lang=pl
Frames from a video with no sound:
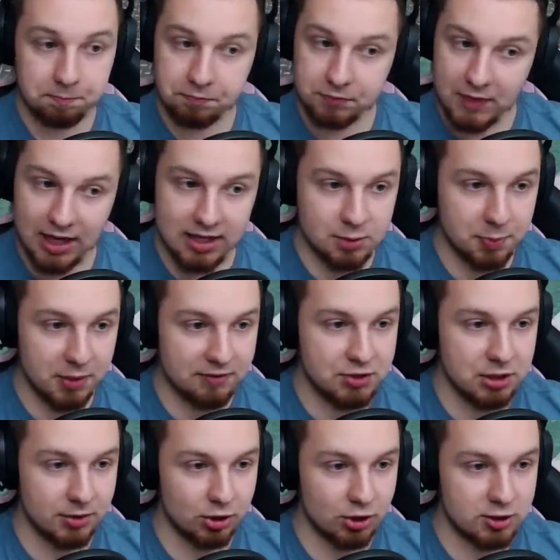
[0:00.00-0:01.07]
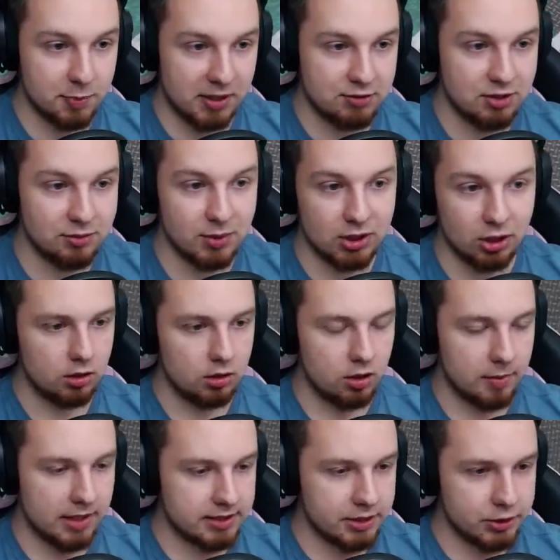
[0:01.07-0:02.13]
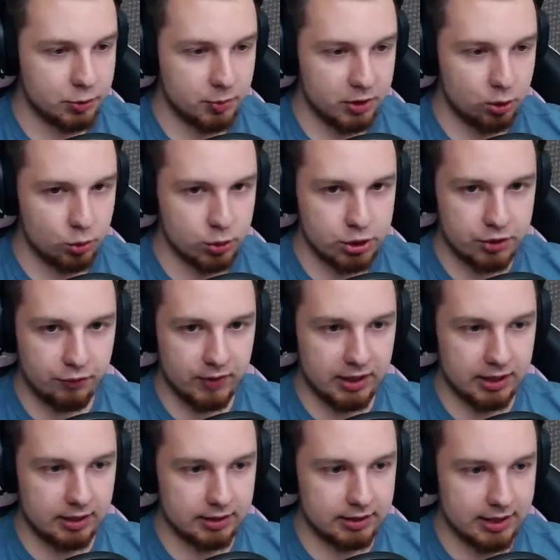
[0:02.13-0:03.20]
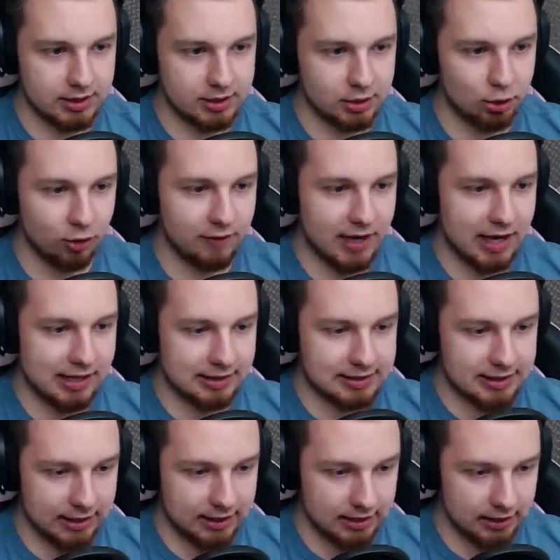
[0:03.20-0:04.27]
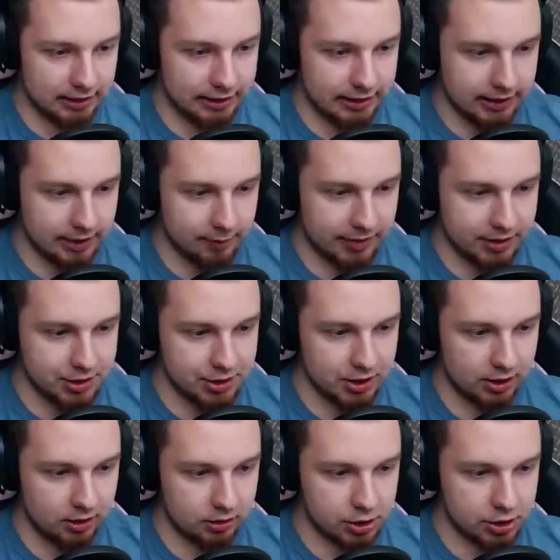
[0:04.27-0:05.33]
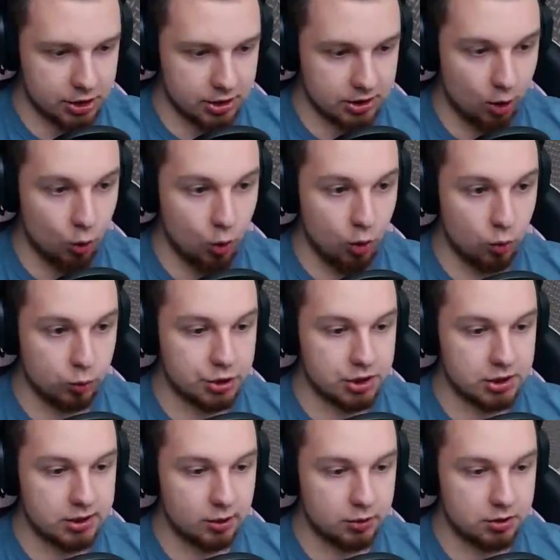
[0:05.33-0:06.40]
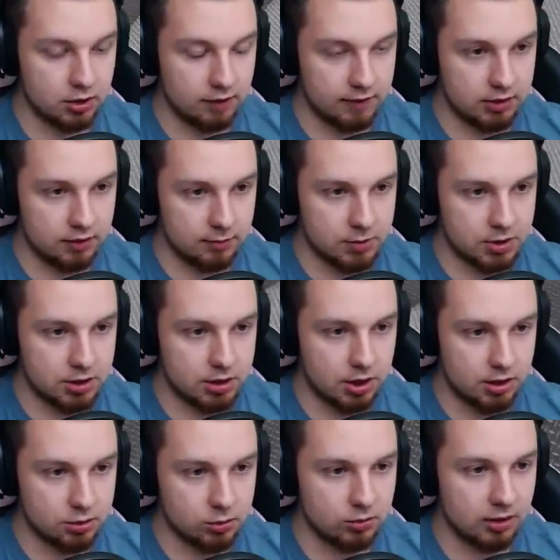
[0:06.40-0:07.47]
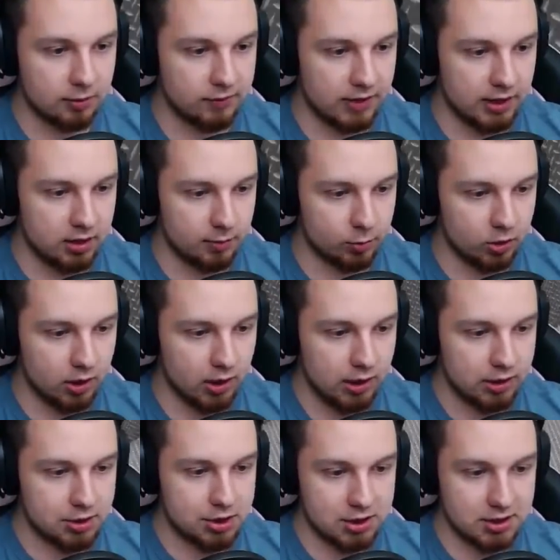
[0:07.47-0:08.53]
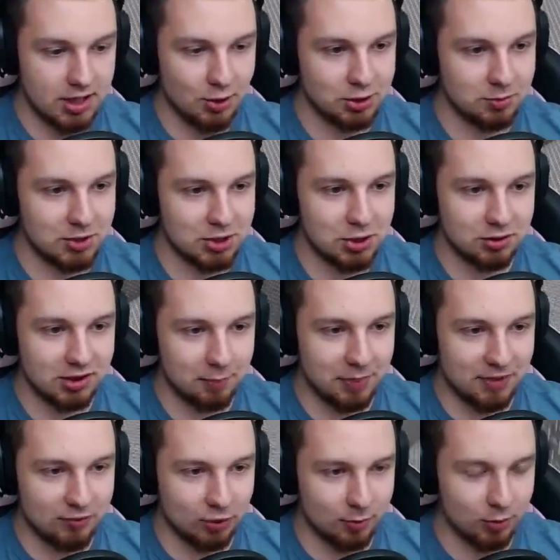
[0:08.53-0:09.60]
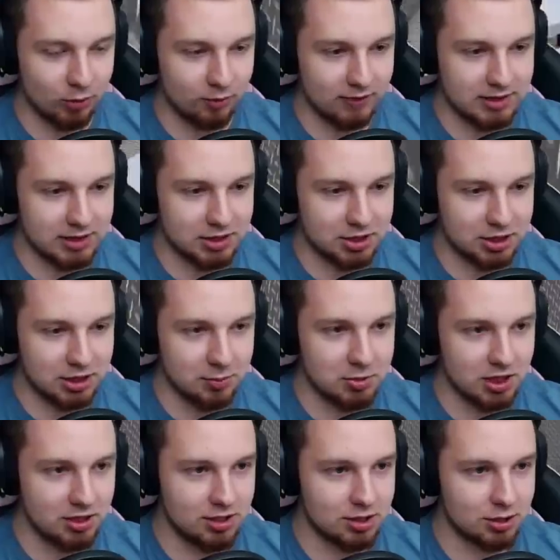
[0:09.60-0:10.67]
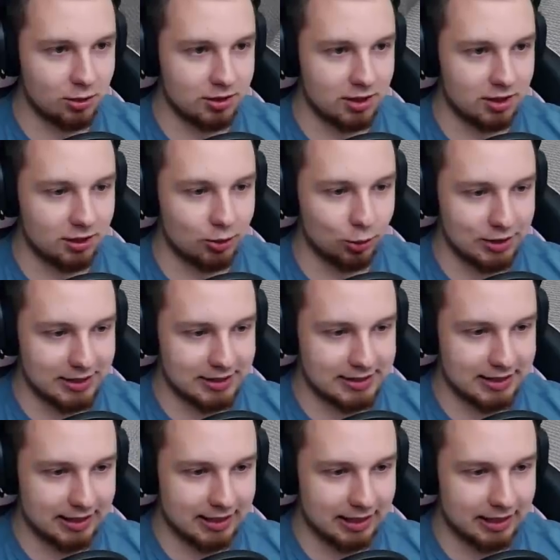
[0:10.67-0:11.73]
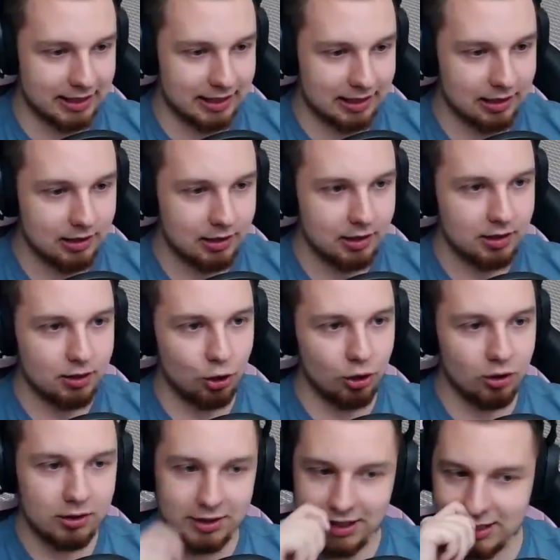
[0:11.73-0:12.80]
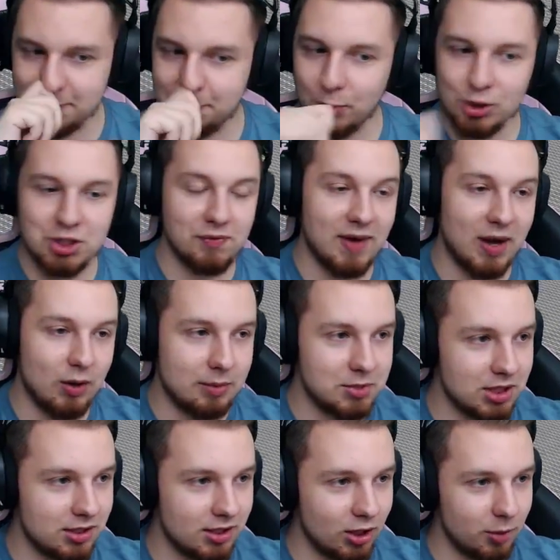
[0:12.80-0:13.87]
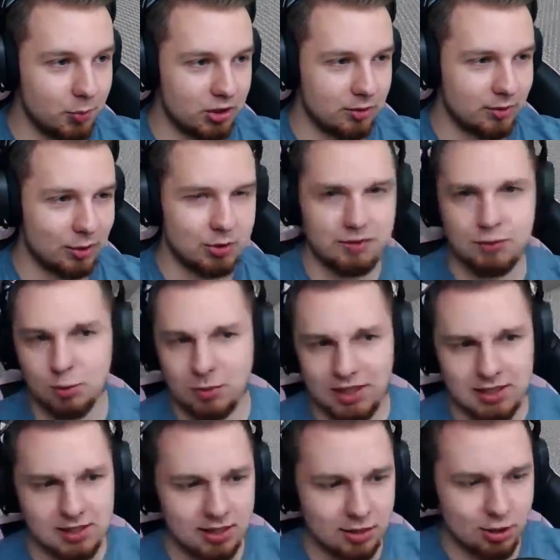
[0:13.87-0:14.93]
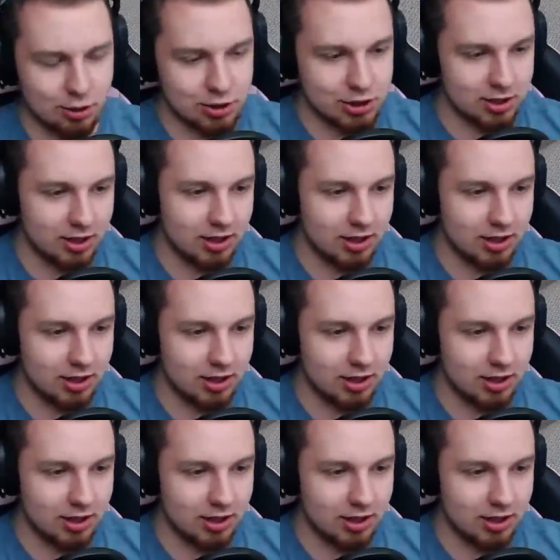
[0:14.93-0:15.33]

Ale sprawdzimy to, sprawdzimy to. Dobra, jesteśmy już w testowarce i ile będzie? 300, uuu, 300, nawet nie wiem czy 400 tam chwilę nie było. 380 na pewno było, więc jest szybsze niż kon, konizek Agera. No, nie spodziewałem się tego po tym aucie. W sumie jest najdroższe.